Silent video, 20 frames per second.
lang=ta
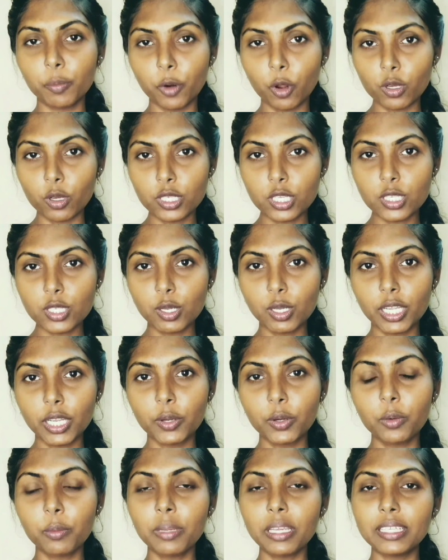ப்ராசஸ்
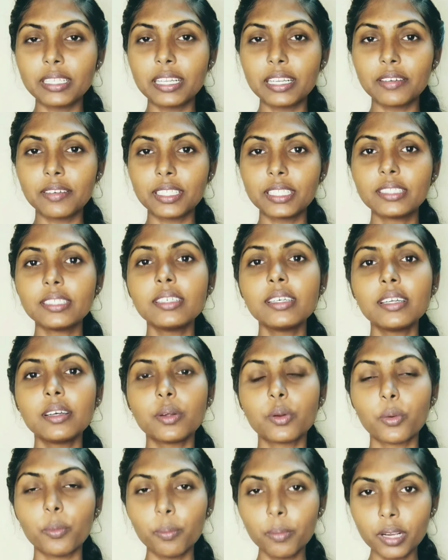சொல்லியிருக்கோம் இதில் வந்து
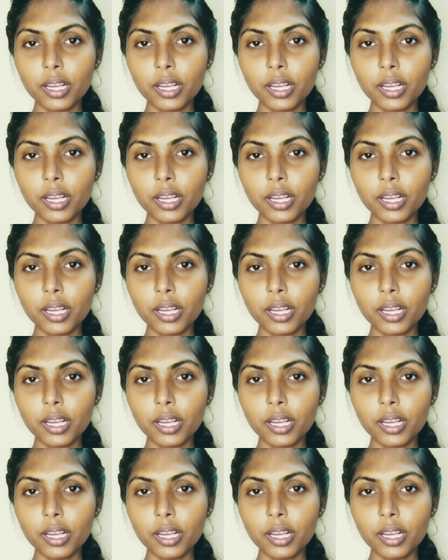ரொம்ப